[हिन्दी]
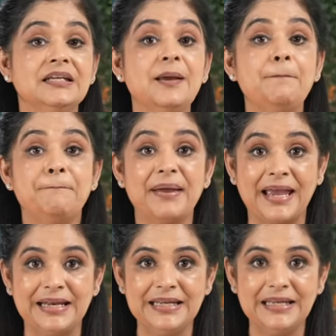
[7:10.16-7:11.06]
ये
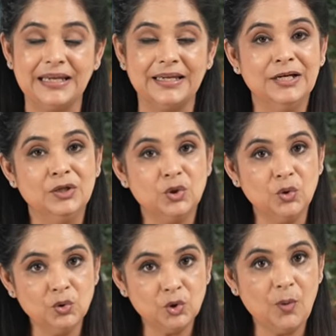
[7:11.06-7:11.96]
फैलेंगे तो
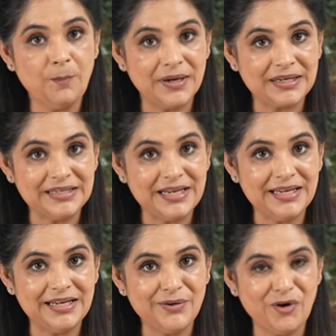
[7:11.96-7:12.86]
उनको पकने
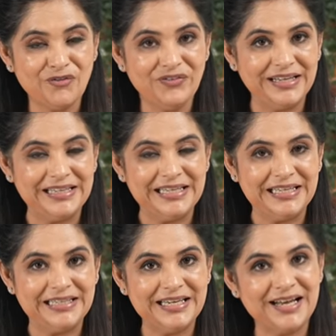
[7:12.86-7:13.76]
के लिए और फैलने
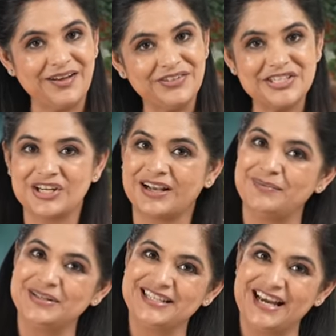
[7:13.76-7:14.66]
के लिए काफ़ी जगह
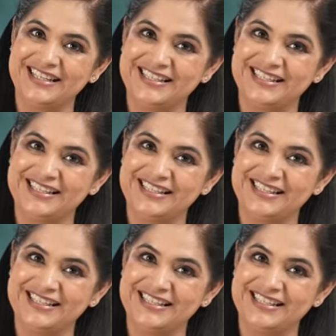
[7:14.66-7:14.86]
मिल जानी